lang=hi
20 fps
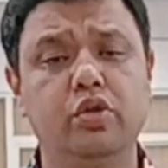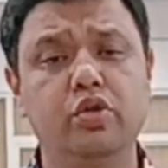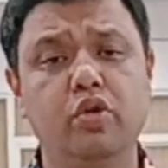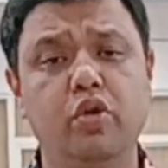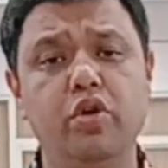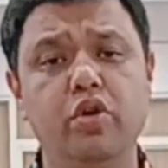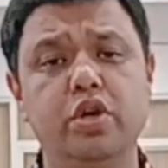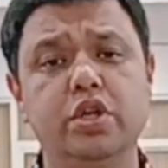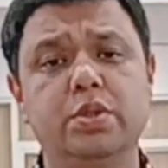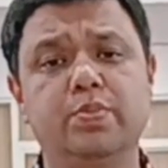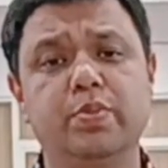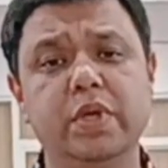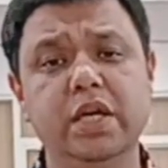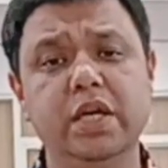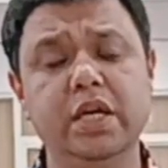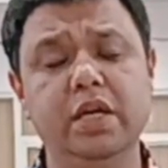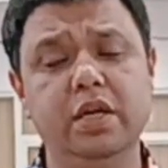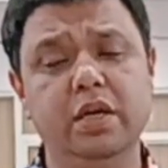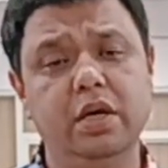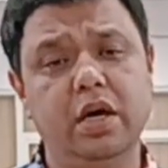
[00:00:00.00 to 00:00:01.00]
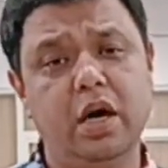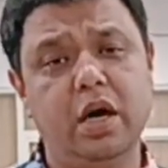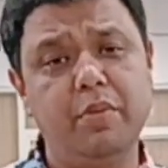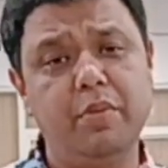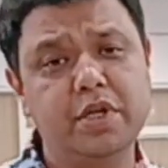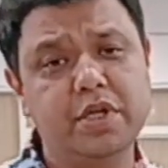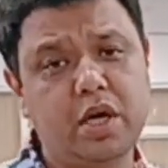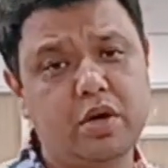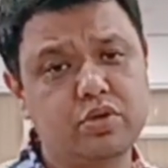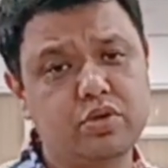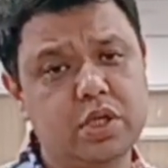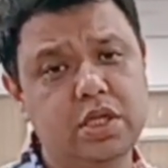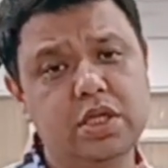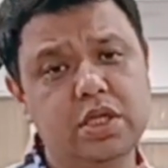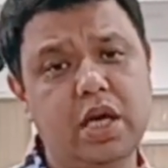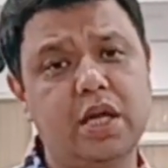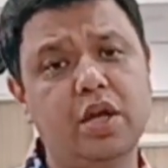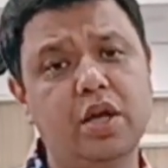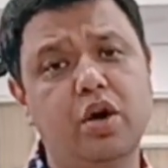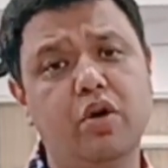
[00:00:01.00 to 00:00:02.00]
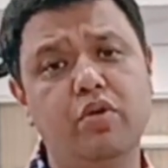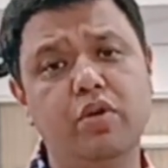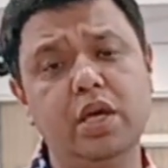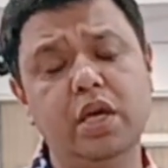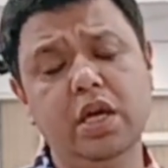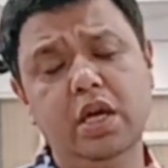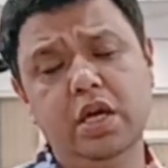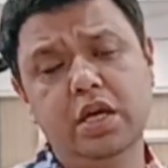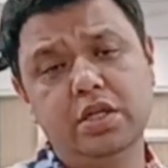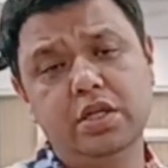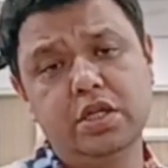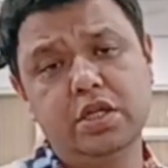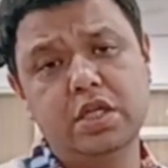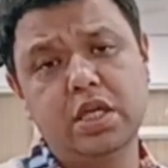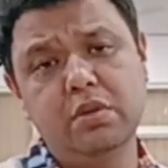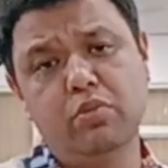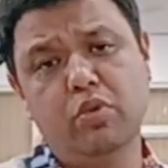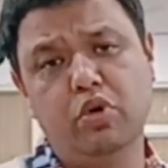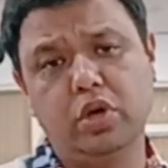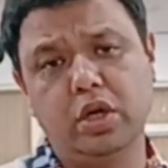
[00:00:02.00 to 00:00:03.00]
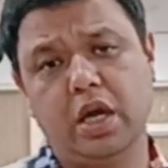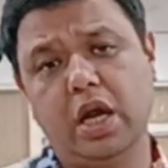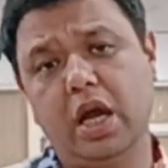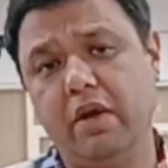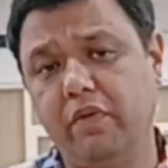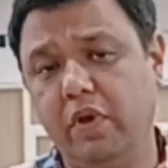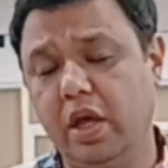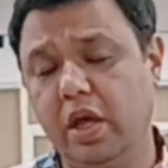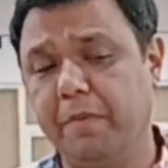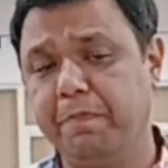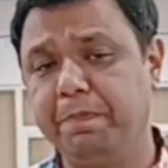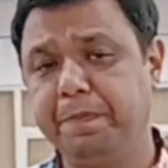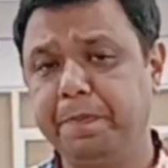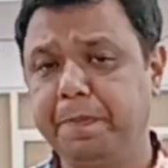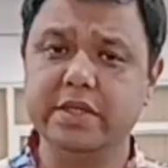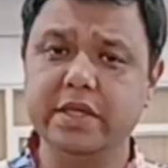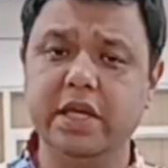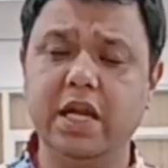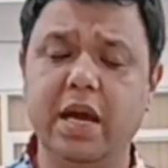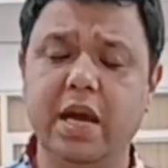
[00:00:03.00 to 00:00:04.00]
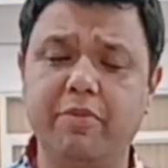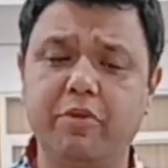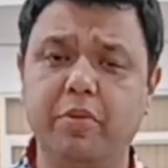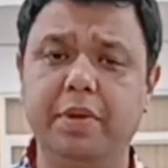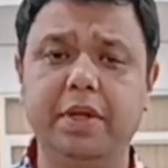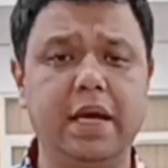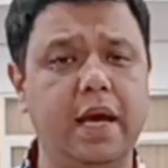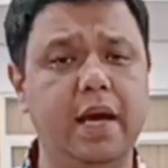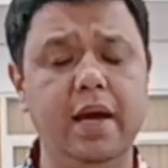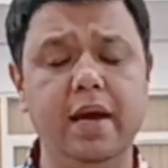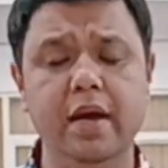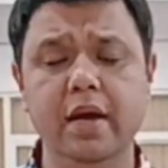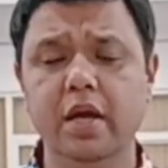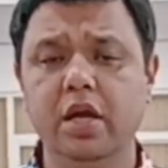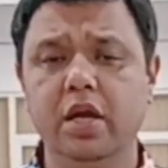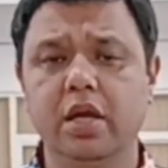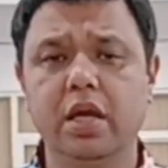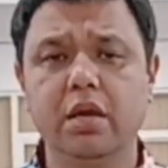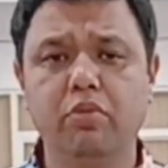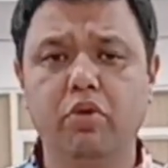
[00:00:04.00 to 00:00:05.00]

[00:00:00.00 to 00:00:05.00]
तो स्पीड हमेशा उसकी ज़्यादा होगी जिसकी मोटर हैवी है इसीलिए आपको बताया कि